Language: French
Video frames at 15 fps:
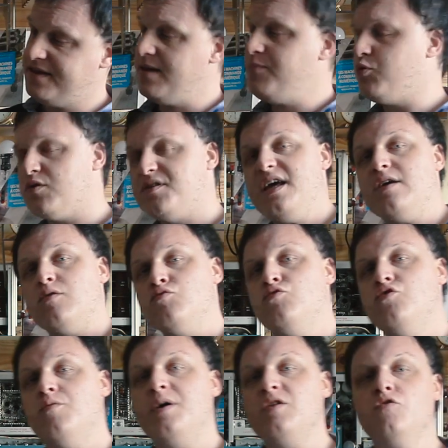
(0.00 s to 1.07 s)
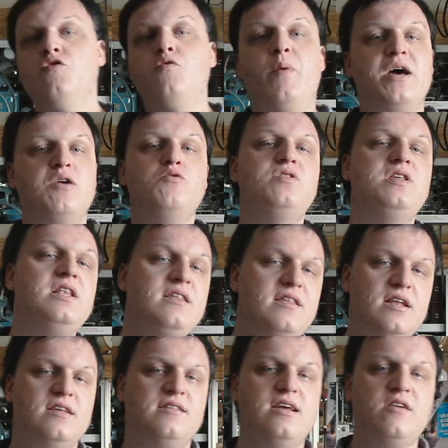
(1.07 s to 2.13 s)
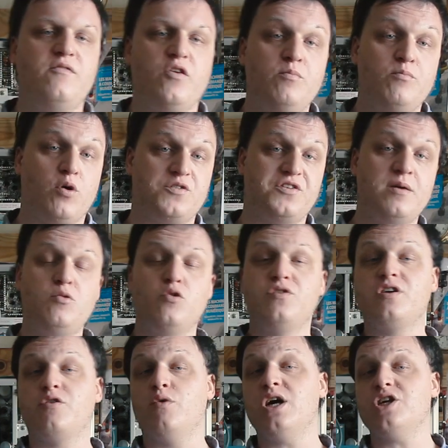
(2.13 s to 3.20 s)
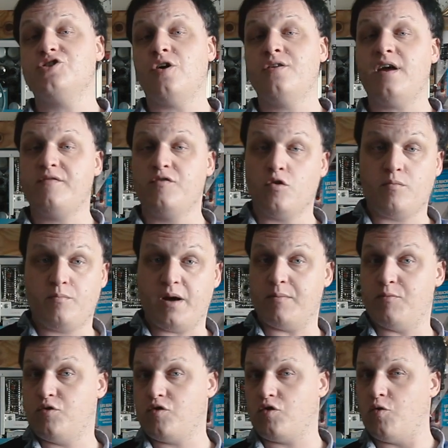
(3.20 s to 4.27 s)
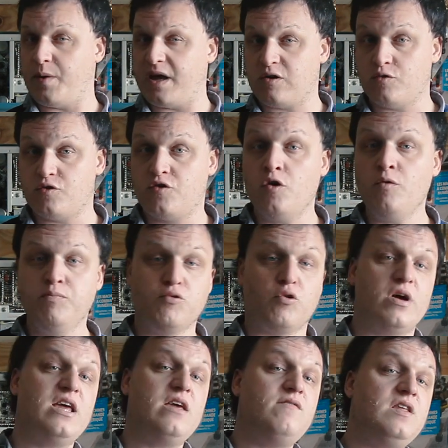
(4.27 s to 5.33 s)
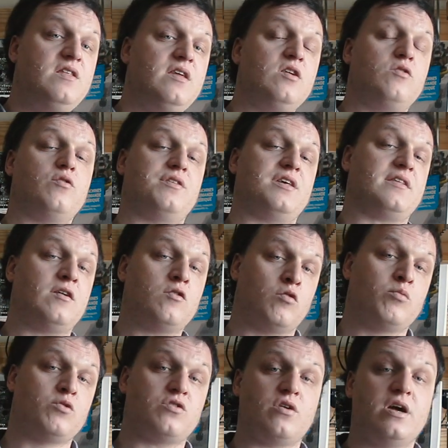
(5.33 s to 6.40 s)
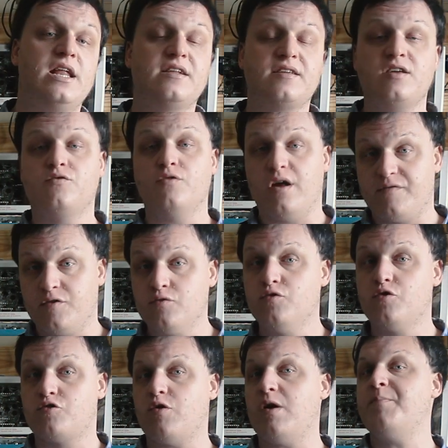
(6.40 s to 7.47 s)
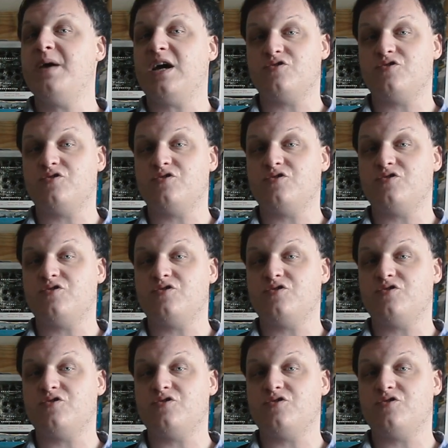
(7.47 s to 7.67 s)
C'est pour ça qu'on nous demande de ne pas utiliser les téléphones portables au décollage d'un avion, par mesure de précaution, pour éviter que certains composants électriques de l'avion ne soient